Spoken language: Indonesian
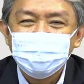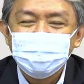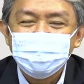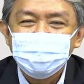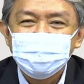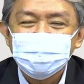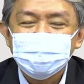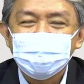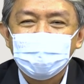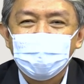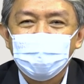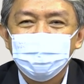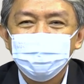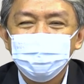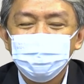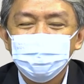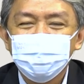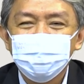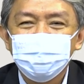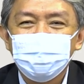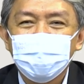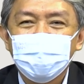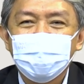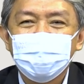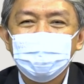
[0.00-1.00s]
Salam
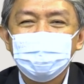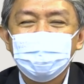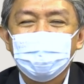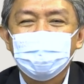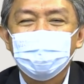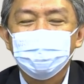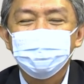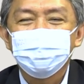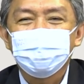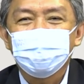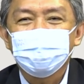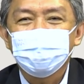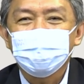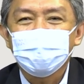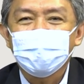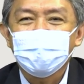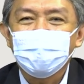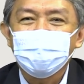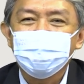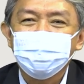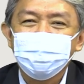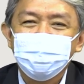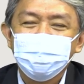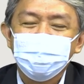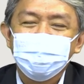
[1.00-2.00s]
jumpa dalam
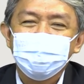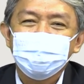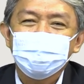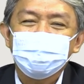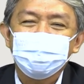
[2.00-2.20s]
program